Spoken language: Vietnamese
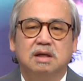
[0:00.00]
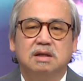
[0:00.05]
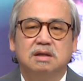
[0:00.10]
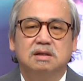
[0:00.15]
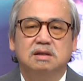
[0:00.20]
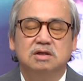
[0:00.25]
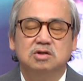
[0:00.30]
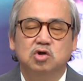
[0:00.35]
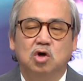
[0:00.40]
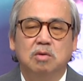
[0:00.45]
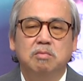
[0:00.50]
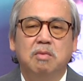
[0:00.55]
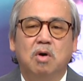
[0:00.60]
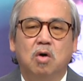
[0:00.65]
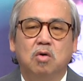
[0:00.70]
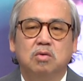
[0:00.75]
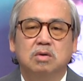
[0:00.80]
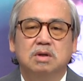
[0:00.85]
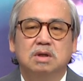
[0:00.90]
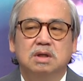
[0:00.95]
cửa sổ
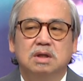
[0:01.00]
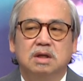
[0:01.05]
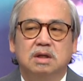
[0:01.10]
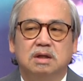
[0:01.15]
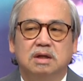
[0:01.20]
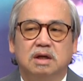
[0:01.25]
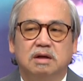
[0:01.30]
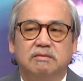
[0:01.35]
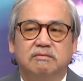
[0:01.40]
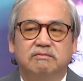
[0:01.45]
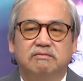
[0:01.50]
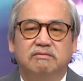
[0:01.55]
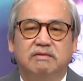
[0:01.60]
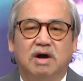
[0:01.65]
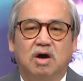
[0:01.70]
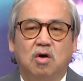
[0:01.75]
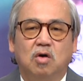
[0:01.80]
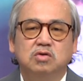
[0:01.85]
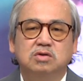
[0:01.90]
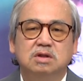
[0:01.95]
một để,
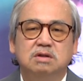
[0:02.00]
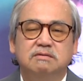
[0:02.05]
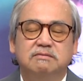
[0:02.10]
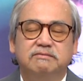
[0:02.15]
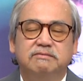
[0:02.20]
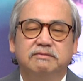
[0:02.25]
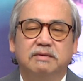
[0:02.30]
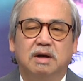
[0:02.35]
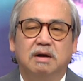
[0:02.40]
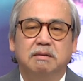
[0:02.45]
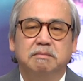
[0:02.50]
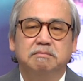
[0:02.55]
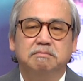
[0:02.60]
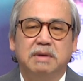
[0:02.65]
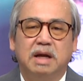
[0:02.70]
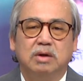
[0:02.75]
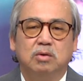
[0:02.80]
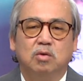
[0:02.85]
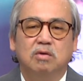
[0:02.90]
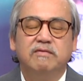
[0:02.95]
và có sức à,
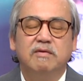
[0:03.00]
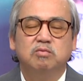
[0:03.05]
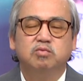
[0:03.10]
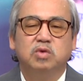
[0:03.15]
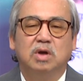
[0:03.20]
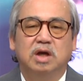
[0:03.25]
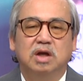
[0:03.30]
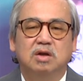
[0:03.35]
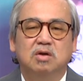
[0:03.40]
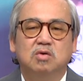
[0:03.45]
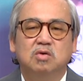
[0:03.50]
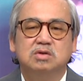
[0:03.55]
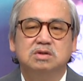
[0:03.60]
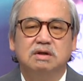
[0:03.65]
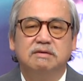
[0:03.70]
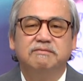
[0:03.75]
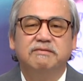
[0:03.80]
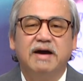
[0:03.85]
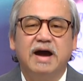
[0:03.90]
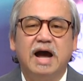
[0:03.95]
mạnh của phong thủy nó có
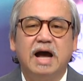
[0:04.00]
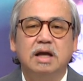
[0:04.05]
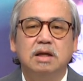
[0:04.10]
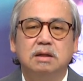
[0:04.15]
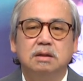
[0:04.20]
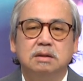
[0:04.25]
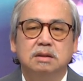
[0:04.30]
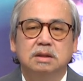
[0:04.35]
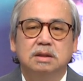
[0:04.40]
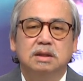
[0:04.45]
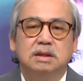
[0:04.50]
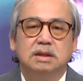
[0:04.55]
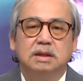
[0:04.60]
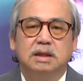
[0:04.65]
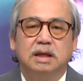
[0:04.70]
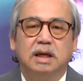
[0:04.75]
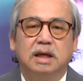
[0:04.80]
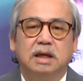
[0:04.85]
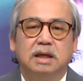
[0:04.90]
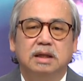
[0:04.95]
sẽ phá
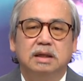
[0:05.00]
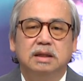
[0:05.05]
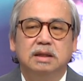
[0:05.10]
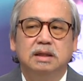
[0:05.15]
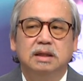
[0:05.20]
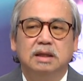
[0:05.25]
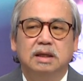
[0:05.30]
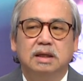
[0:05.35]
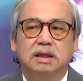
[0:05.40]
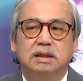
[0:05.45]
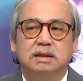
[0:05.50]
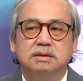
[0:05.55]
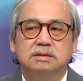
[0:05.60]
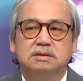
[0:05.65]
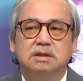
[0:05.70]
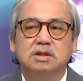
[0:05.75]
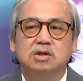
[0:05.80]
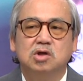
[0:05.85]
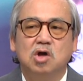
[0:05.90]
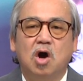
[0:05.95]
cái à,
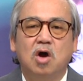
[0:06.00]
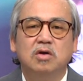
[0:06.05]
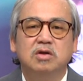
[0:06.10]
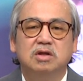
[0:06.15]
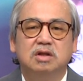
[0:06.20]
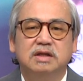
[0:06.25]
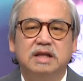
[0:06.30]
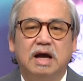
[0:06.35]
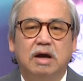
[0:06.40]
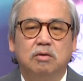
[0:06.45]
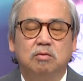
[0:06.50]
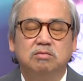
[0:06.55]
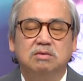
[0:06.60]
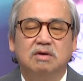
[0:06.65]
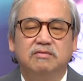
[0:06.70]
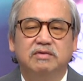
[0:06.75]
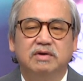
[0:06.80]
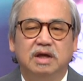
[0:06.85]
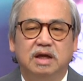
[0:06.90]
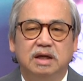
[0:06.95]
sức gió như thế nào chúng
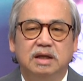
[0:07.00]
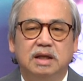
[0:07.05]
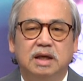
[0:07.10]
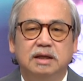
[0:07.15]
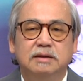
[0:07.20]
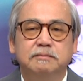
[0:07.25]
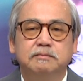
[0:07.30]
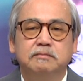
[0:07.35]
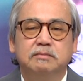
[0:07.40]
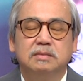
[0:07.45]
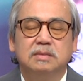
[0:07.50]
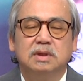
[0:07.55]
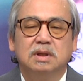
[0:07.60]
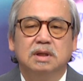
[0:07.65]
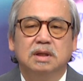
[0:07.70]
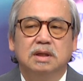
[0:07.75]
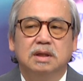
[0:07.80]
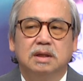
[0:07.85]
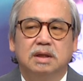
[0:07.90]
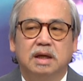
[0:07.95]
ta phải để ý đến
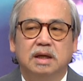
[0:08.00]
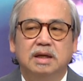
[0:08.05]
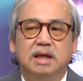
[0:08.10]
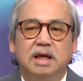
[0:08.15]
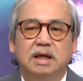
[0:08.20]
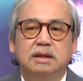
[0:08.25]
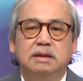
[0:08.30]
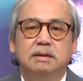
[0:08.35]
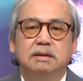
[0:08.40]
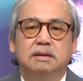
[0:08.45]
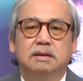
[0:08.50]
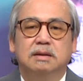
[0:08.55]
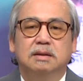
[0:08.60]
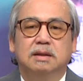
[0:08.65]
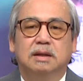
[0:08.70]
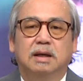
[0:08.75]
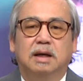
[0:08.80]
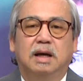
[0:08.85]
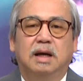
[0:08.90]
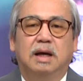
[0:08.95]
kế đến
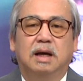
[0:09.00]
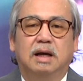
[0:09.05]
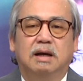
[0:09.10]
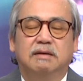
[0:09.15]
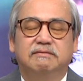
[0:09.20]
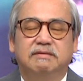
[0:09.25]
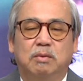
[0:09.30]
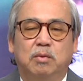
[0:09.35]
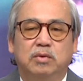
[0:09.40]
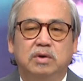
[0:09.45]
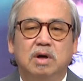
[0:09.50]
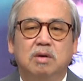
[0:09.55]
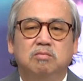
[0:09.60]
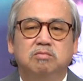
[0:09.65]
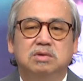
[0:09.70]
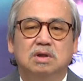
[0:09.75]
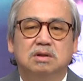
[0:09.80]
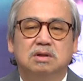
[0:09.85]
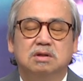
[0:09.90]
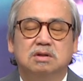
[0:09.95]
à, vào mùa đông
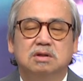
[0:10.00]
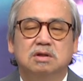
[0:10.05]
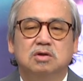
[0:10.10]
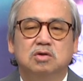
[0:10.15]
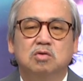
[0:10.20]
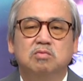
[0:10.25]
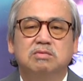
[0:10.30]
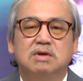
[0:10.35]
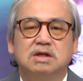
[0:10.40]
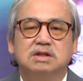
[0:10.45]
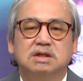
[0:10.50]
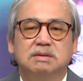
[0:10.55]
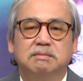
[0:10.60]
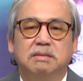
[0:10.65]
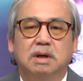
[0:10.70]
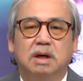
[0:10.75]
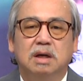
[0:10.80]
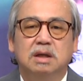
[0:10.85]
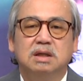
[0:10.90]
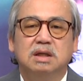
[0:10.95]
thì thường thường chúng ta sẽ
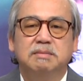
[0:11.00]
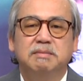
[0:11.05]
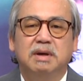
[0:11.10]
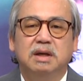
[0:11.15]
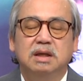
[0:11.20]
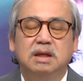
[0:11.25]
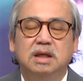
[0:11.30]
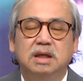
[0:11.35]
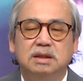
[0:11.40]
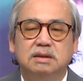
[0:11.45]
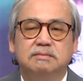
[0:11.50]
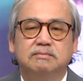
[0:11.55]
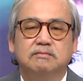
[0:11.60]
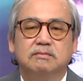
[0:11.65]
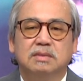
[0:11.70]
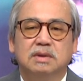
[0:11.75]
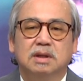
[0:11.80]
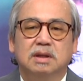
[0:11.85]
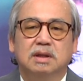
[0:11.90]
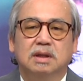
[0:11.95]
mở cái máy hít
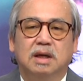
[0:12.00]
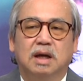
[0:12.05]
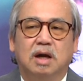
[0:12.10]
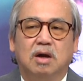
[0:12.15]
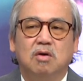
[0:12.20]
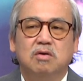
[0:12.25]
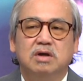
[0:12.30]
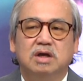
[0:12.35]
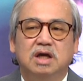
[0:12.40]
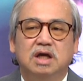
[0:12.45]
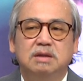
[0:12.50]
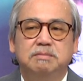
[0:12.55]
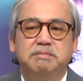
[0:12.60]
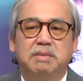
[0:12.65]
à, có khi hít